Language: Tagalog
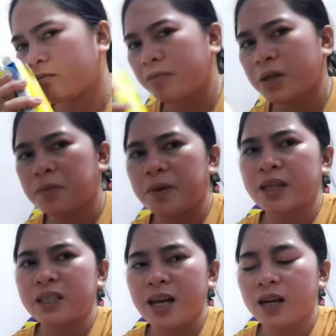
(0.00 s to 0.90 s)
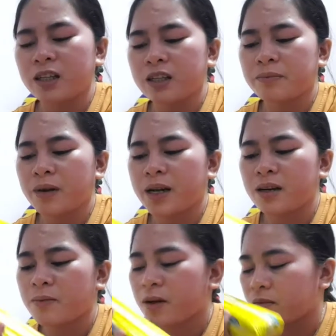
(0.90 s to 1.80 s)
Pero para sa akin, di
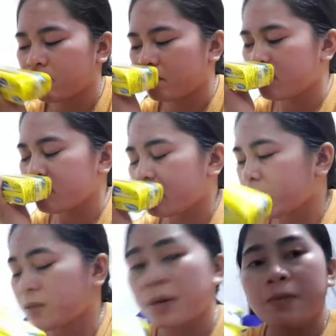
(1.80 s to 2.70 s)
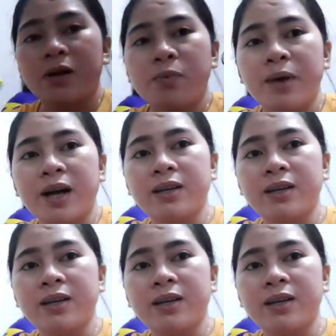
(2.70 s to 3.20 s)
parang naman, mas mabango pa